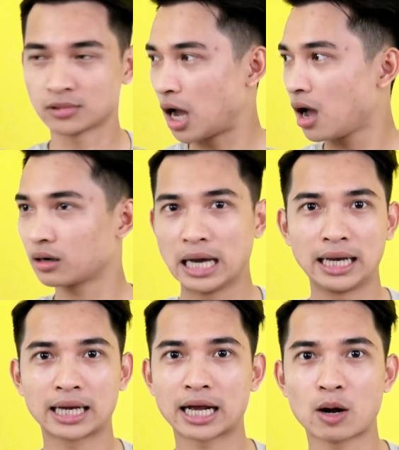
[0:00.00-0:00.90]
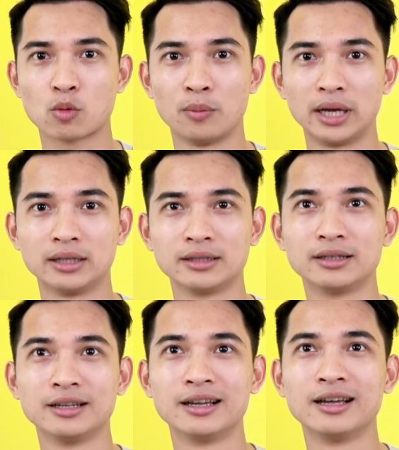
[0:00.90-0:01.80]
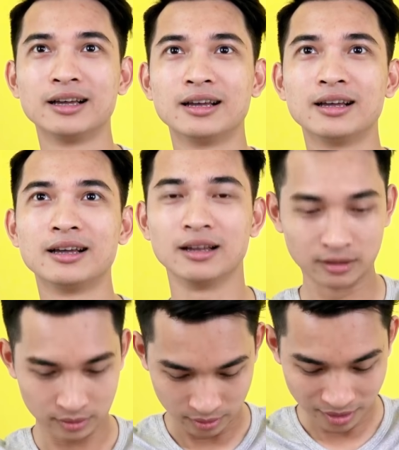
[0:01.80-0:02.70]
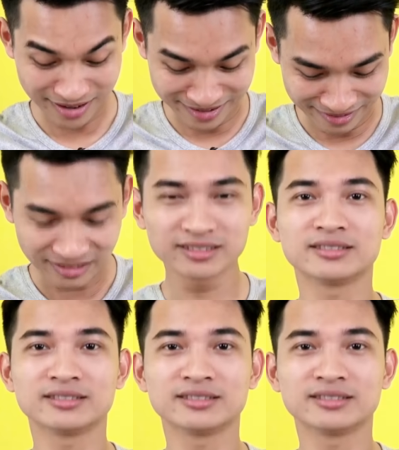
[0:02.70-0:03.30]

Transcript: đó đây là cái góc của mình ừ.